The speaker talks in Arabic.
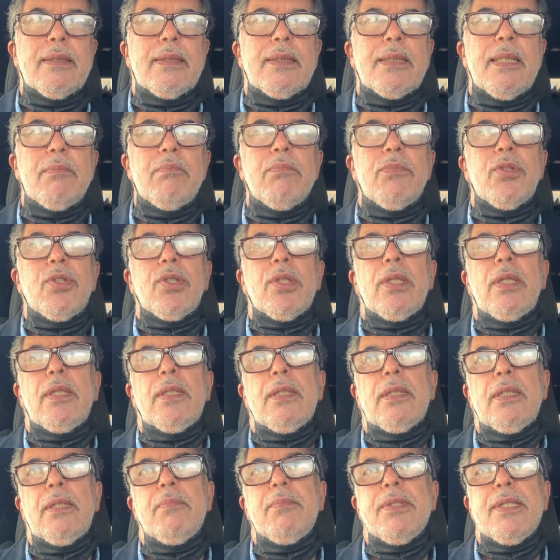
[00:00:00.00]
كتمش
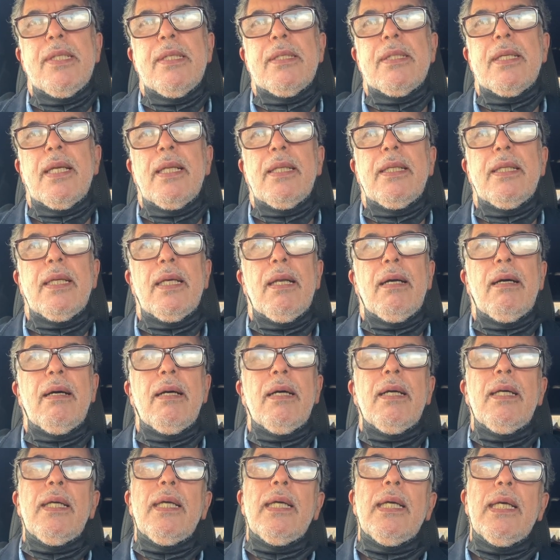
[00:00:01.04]
الامتثال ديالها
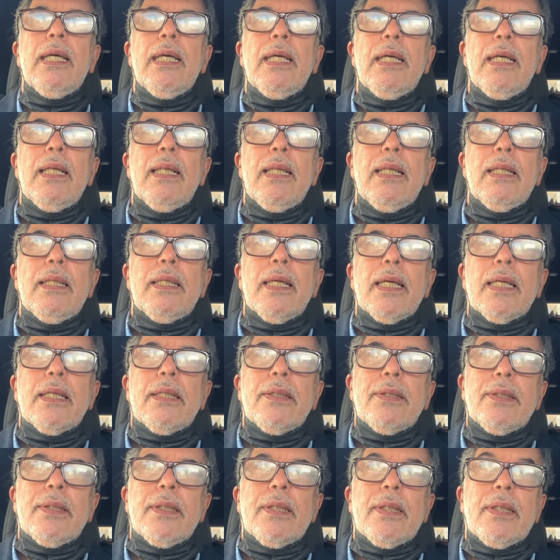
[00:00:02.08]
لذاك
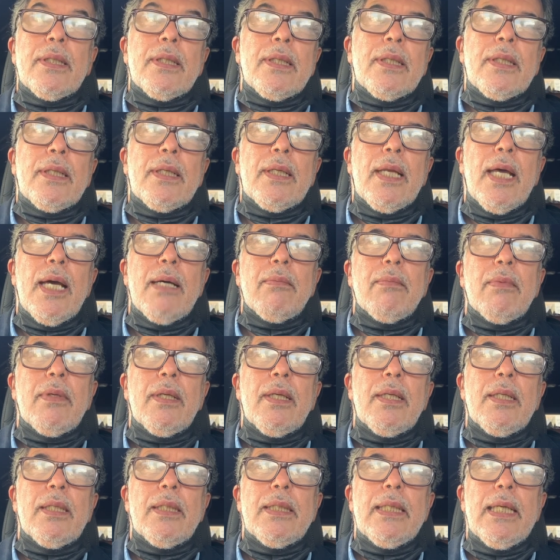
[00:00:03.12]
آه،
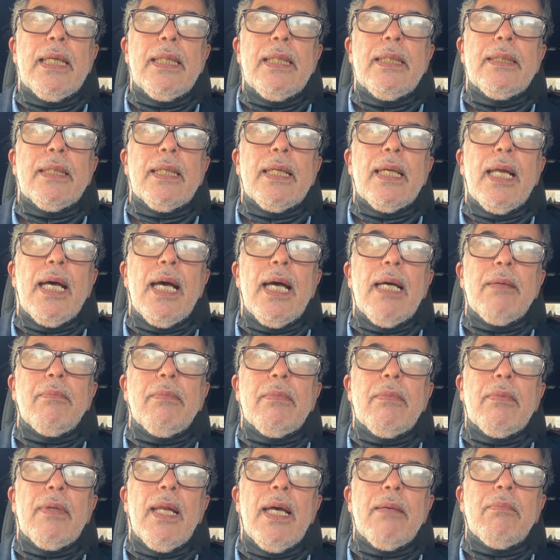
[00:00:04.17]
الامر يعني ذاك
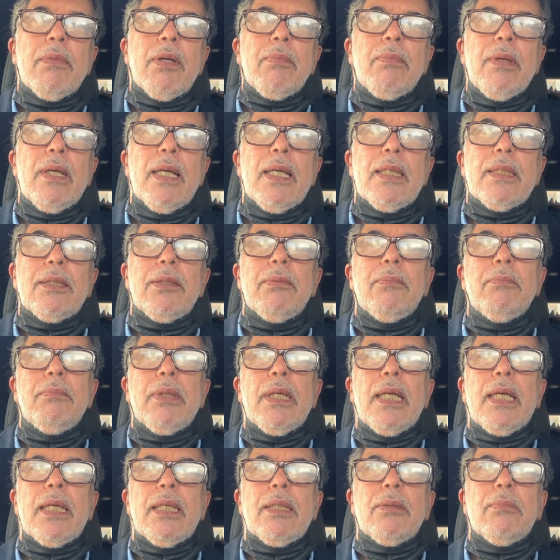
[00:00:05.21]
الامر
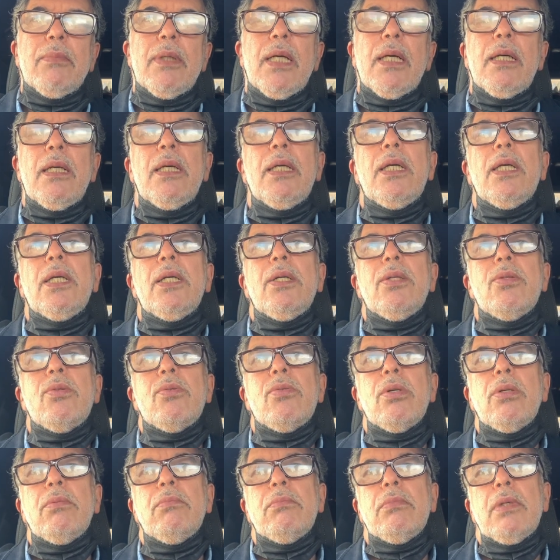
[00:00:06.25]
بالخدمه
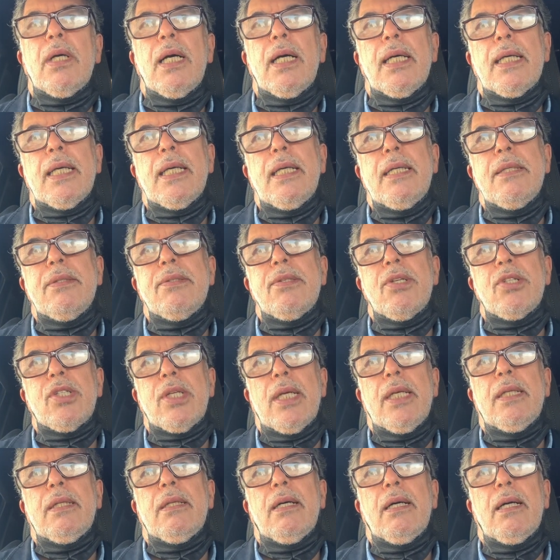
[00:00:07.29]
ثم كينتج
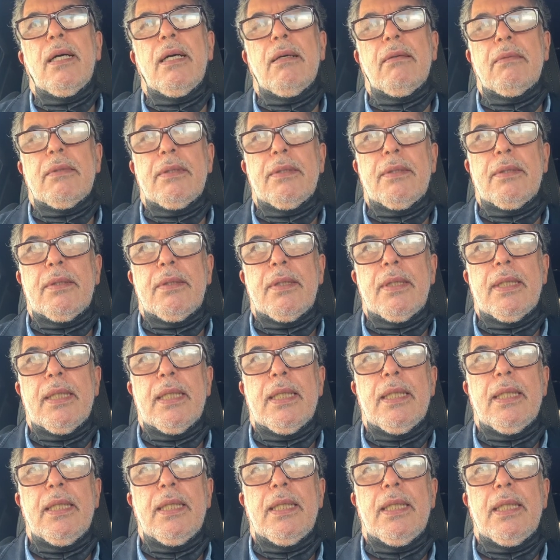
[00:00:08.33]
عنها آه،
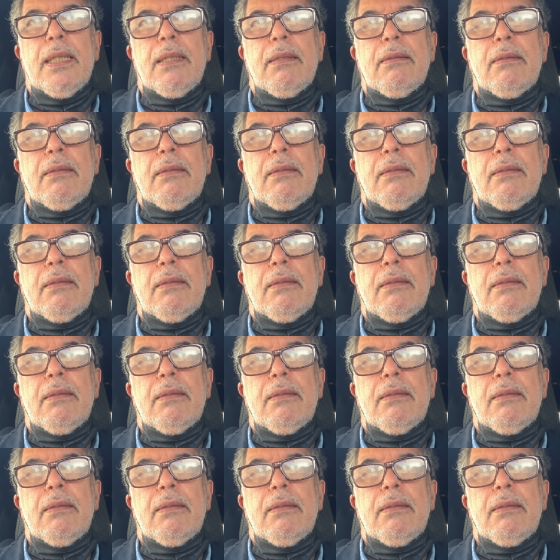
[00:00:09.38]
يعني